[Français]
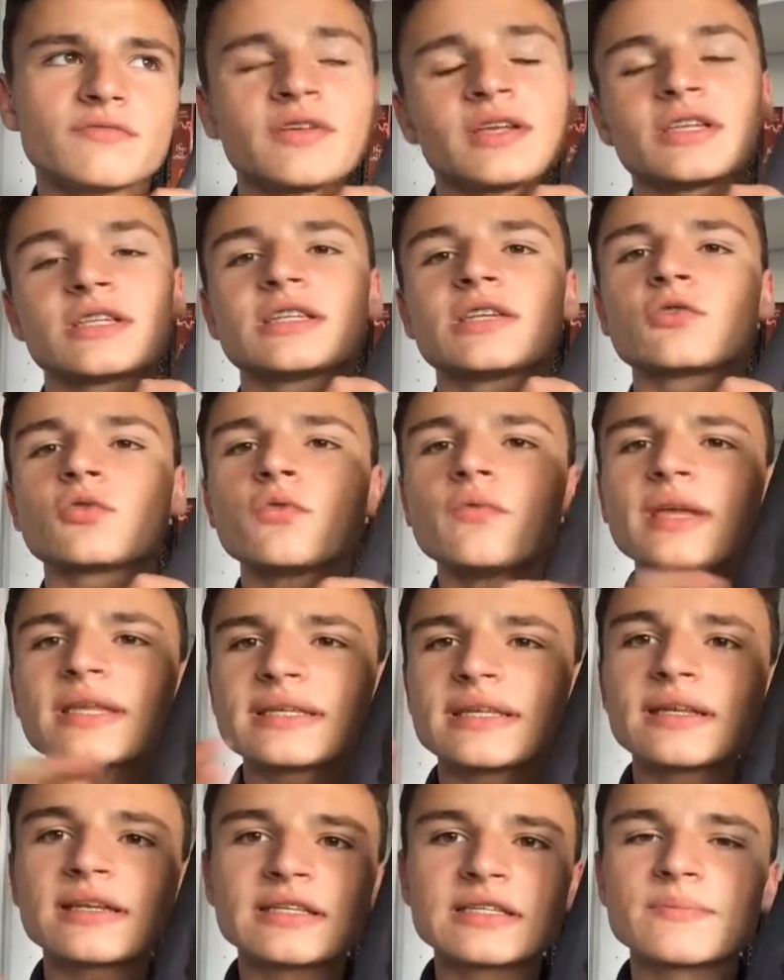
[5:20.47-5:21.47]
j'ai trouvé
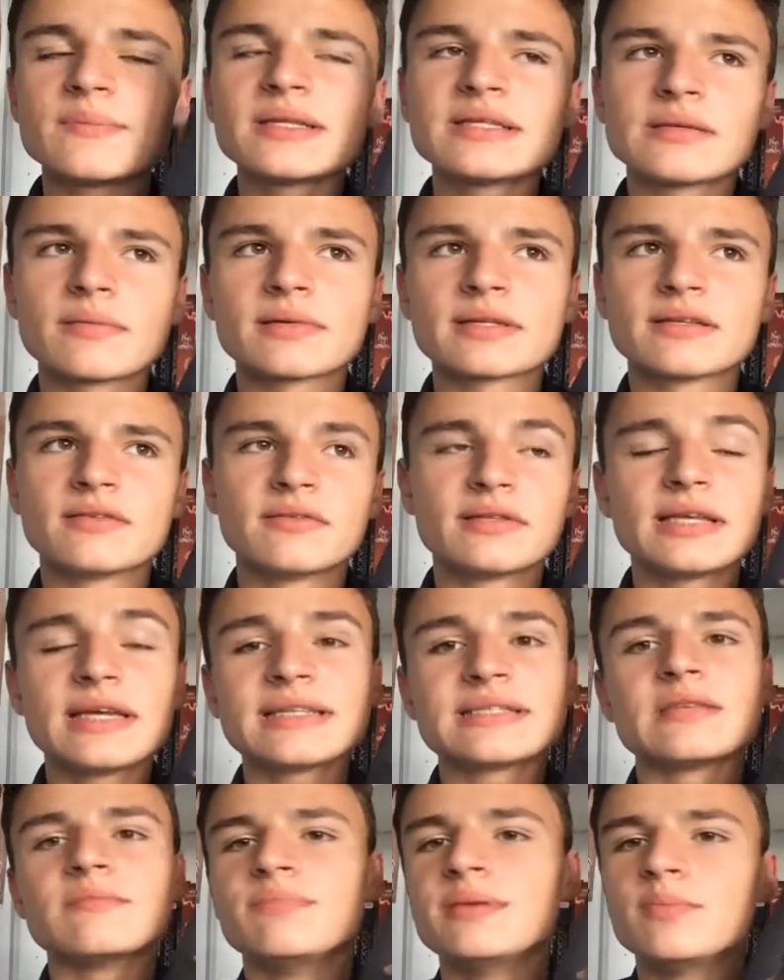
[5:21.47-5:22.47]
certains aspects de sa personnalité
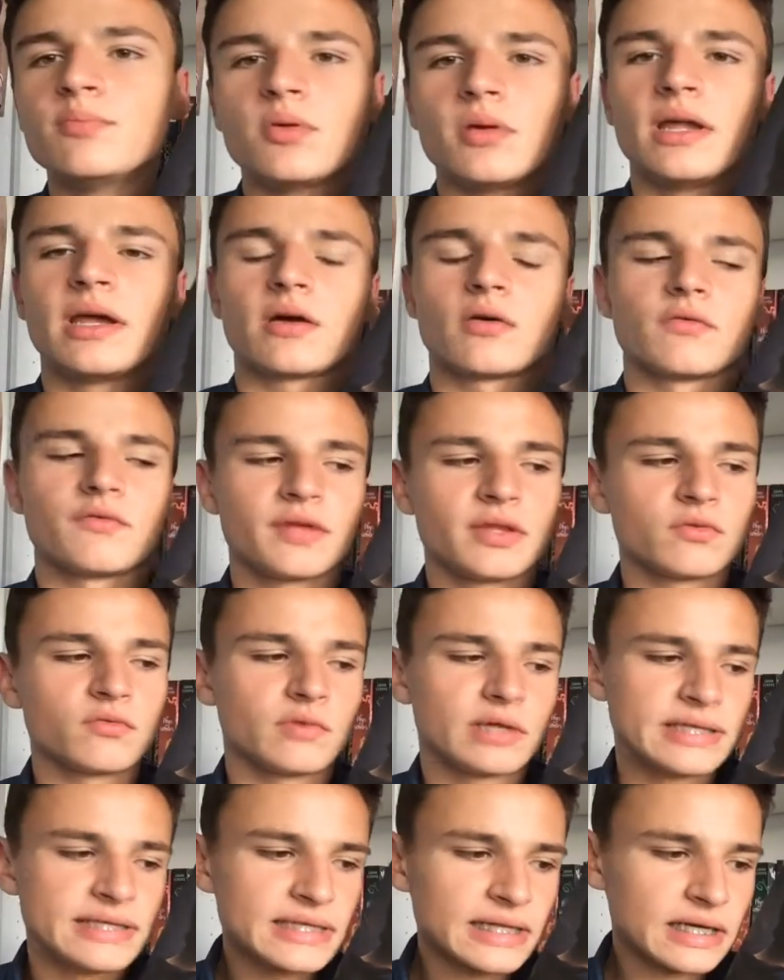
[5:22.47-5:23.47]
assez bipolaire, en fait, on
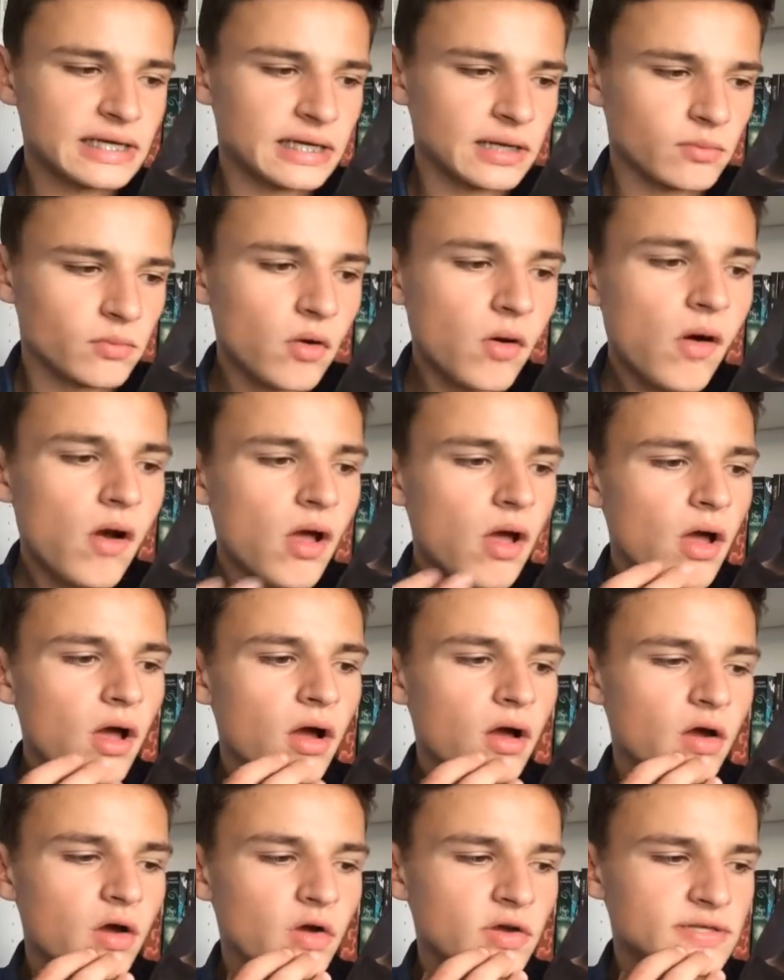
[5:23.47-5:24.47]
va dire clairement.
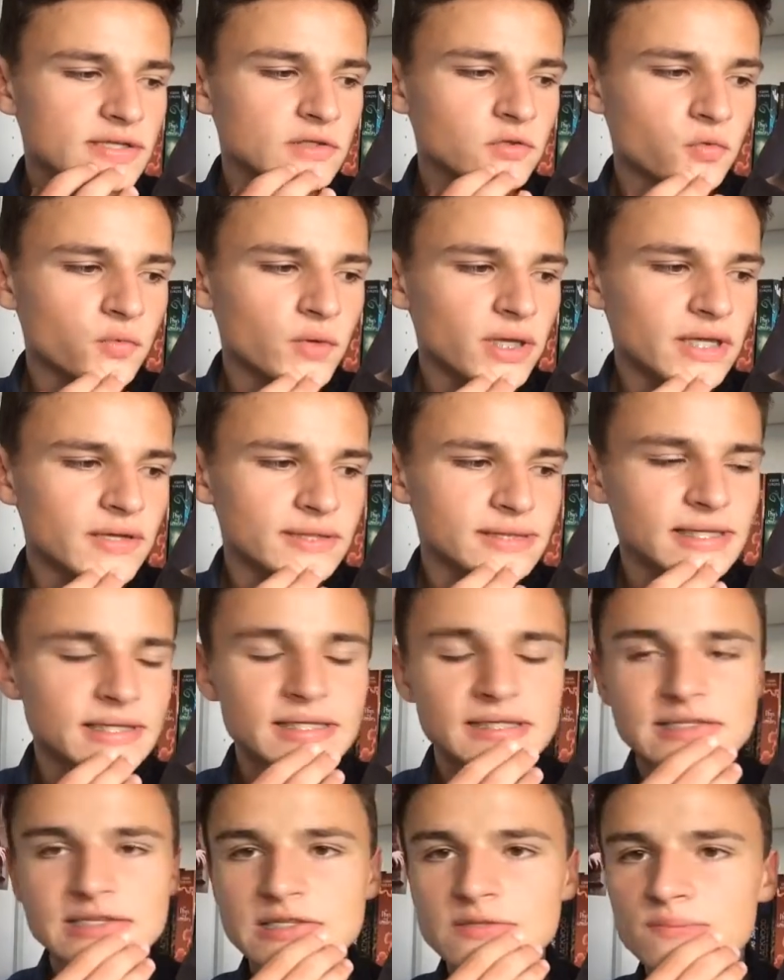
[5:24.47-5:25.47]
Euh, j'ai trouvé qu'il y avait
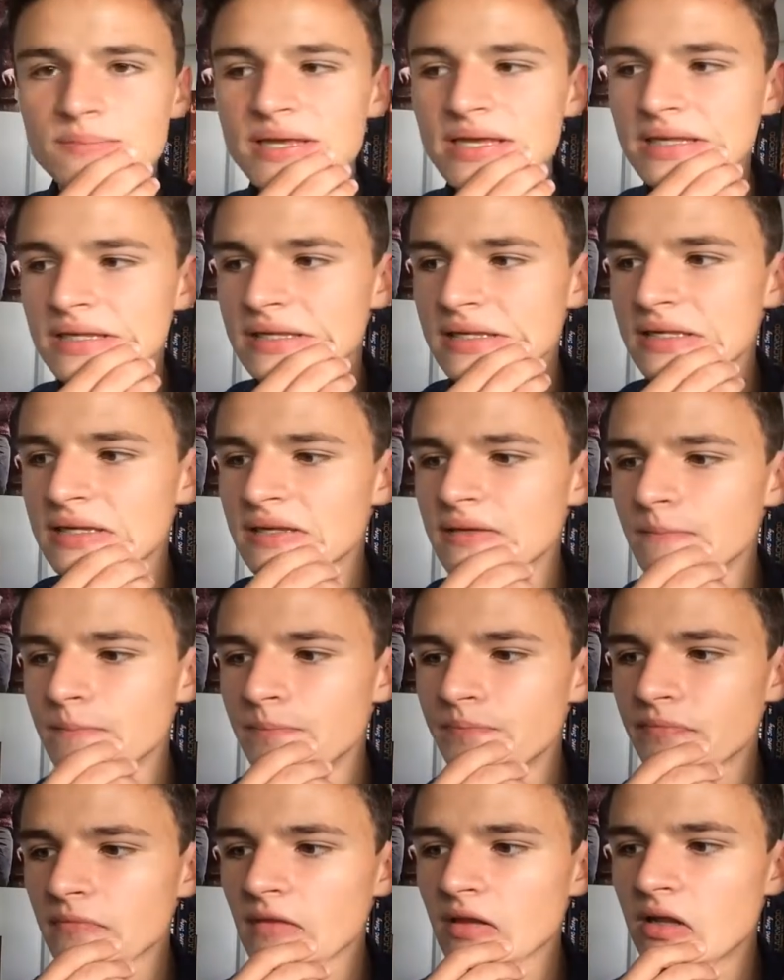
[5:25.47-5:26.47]
certains aspects qui
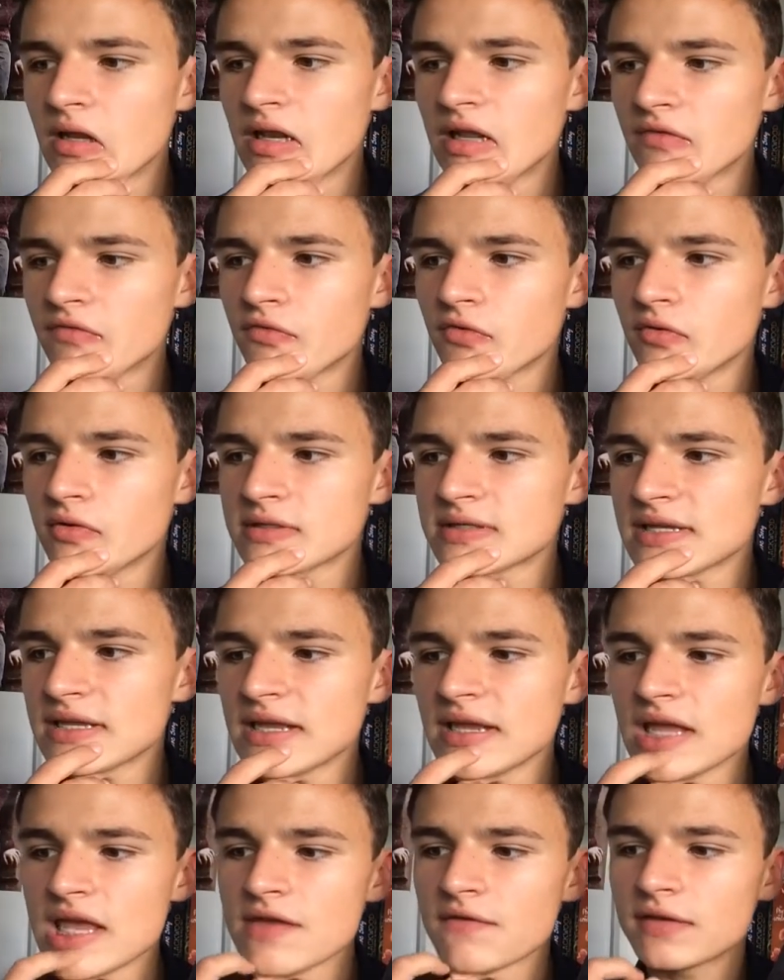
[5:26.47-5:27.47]
la
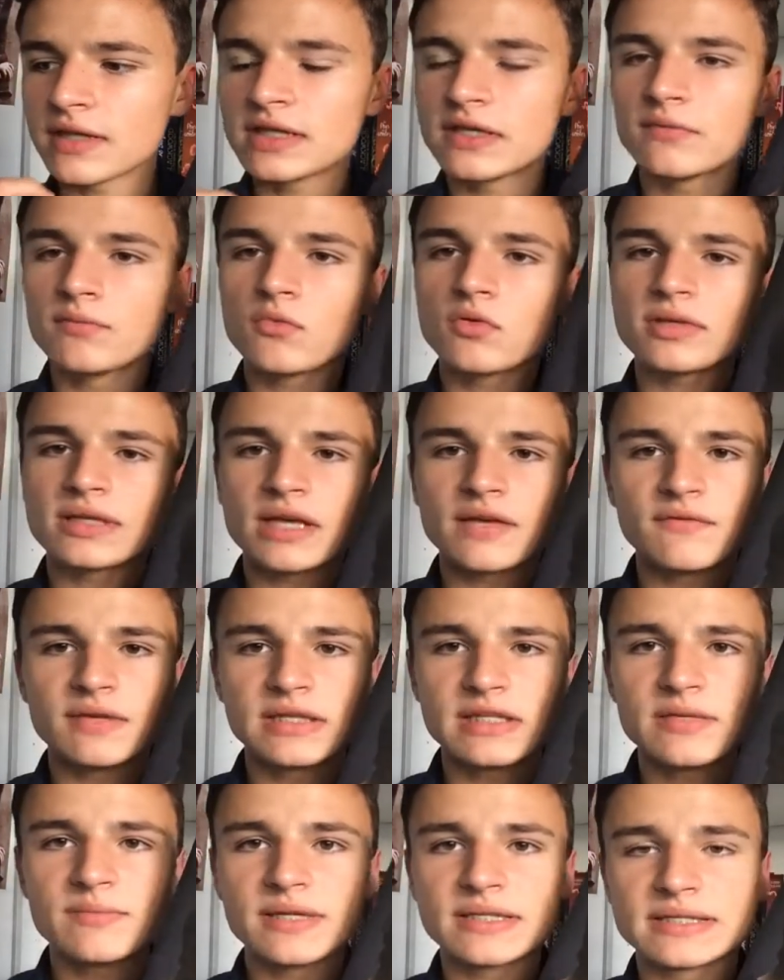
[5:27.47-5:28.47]
faisaient effectivement très
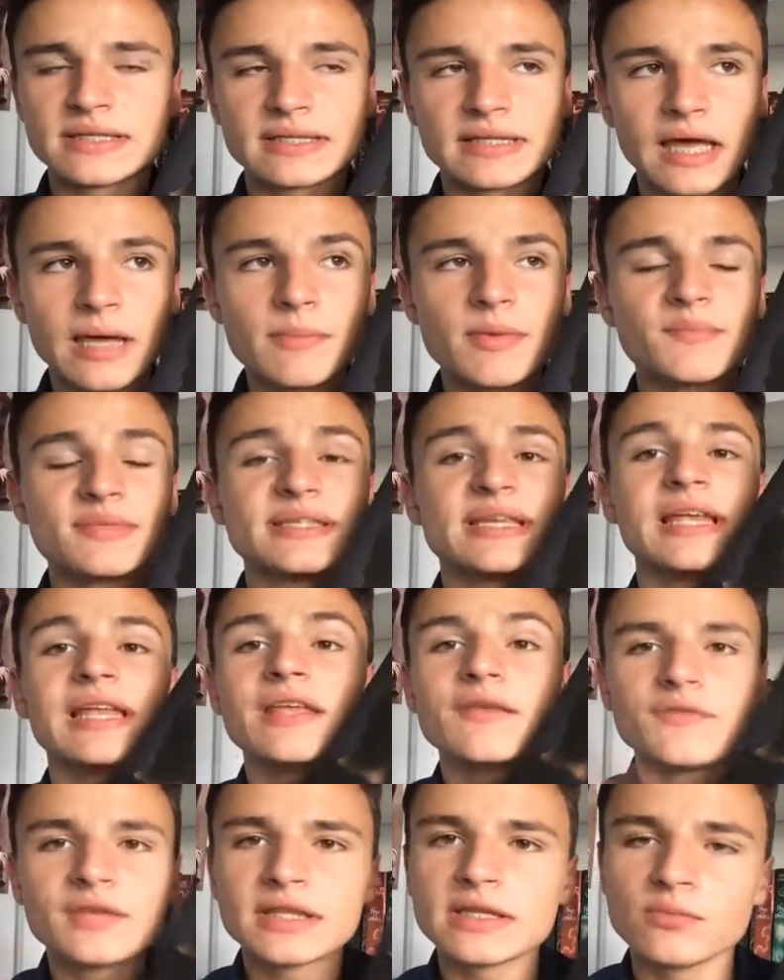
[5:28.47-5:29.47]
victime, etc., même si elle est
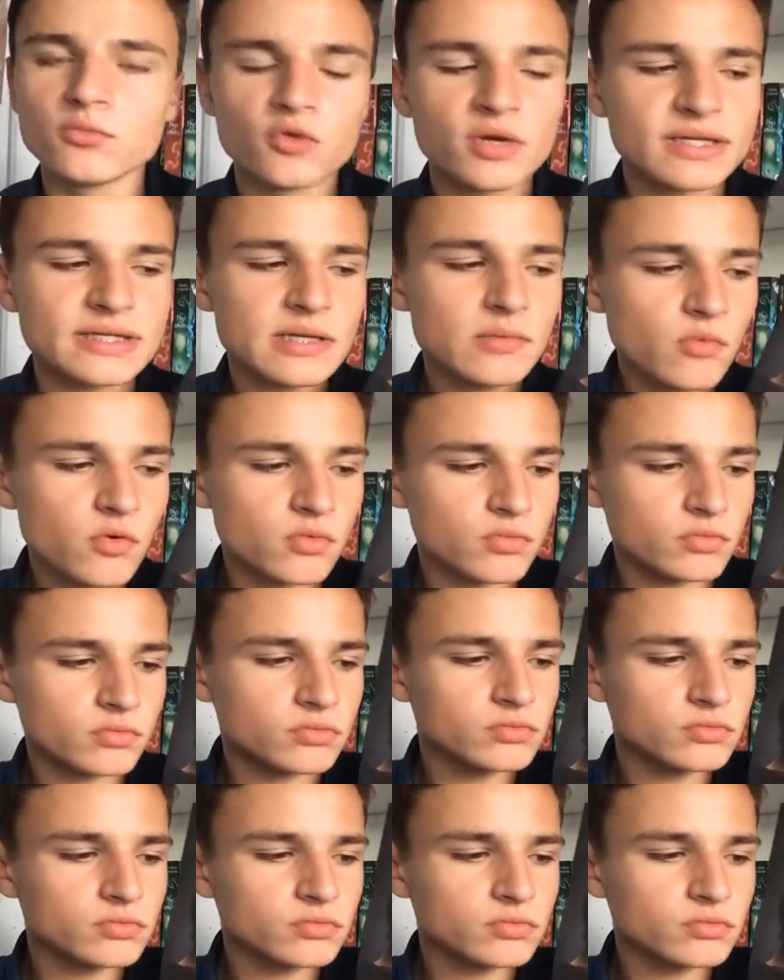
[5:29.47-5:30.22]
victime du harcèlement.